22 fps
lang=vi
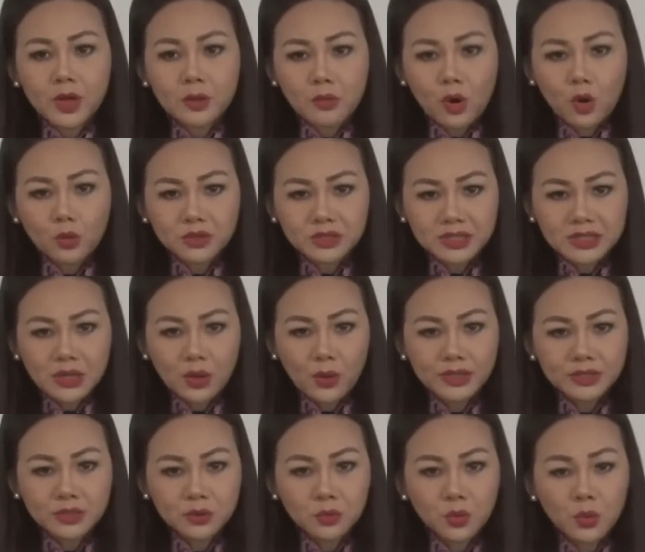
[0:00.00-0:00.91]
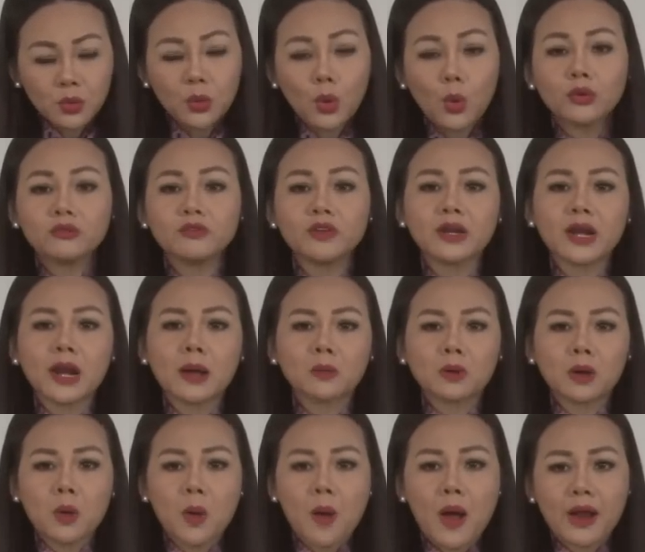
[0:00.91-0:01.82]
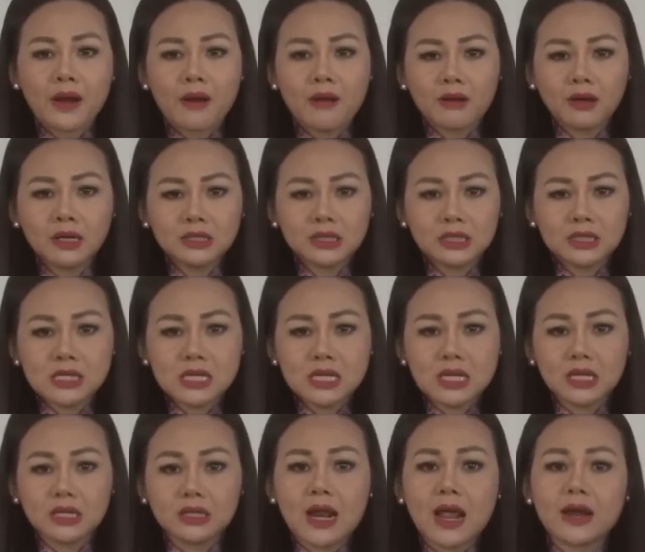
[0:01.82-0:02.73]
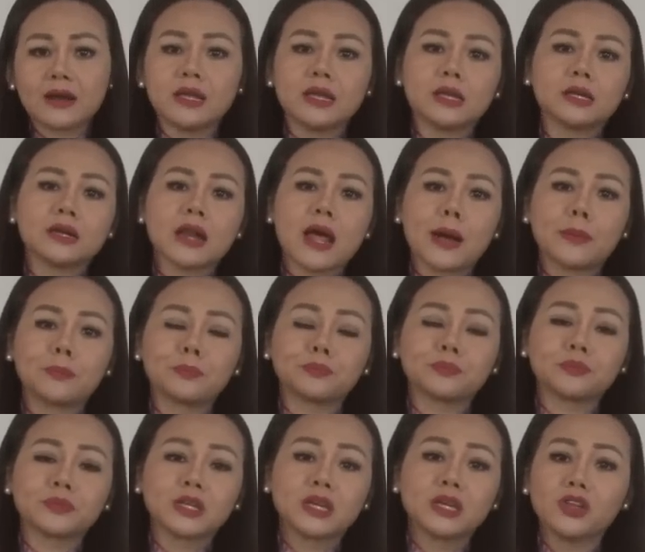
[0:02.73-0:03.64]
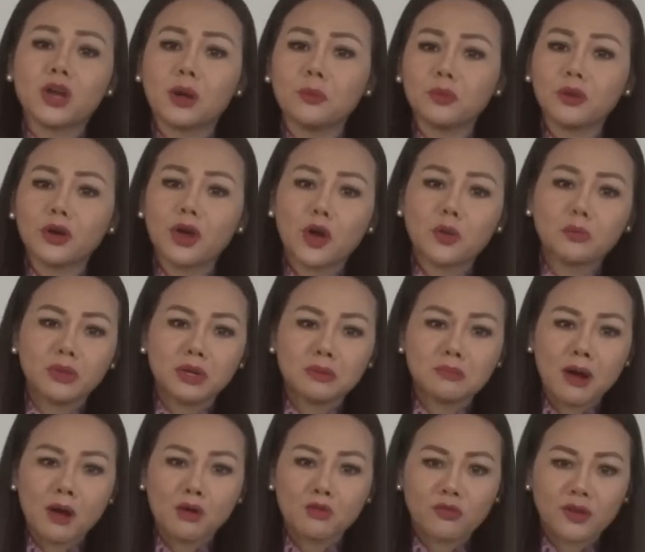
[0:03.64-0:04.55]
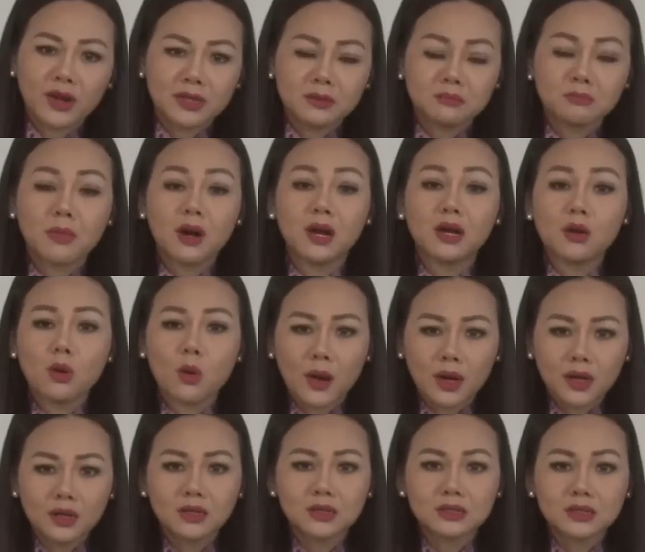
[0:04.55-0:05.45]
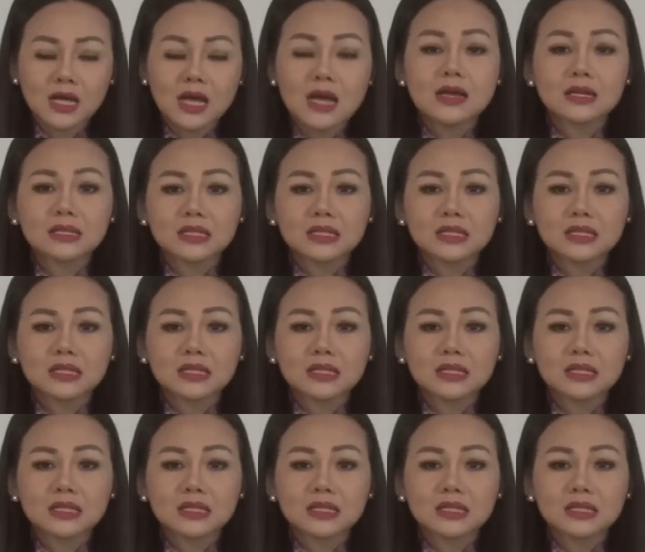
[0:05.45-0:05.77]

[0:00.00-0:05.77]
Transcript: Một chỉ huy trong quân đội Việt Nam Cộng Hòa nói trên diện đã điện đàm khi nhóm của ông bị bao vây bởi hỏa lực